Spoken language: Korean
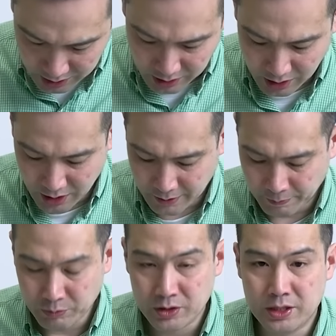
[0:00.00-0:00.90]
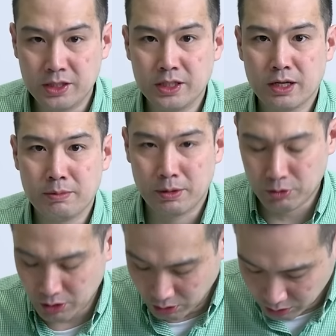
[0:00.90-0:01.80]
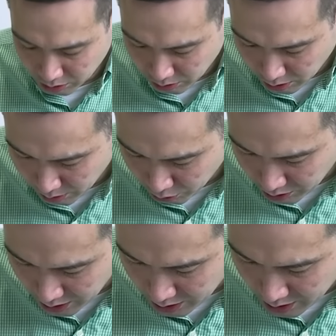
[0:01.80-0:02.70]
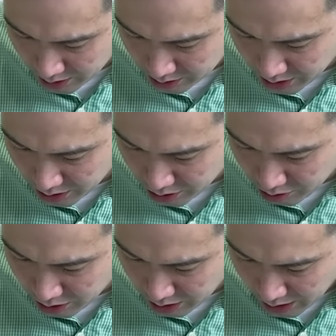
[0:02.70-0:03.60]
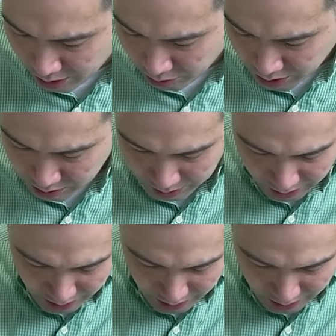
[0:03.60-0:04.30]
하는데 DDR 메모리 컨트롤러가 뭐냐? 스케줄링 알고리즘에